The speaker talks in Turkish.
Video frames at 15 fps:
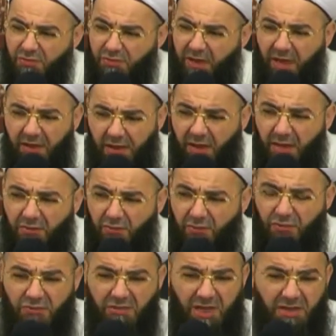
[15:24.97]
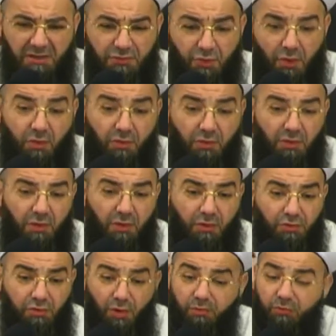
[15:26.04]
Kan ağlıyoruz yani çok.
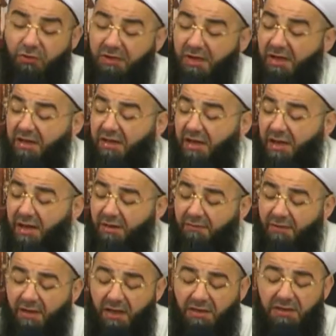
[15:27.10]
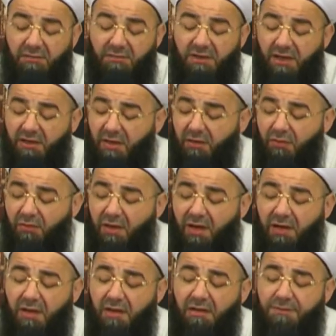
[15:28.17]
Çok büyük tehlikeler var. Adamı yakalıyorlar.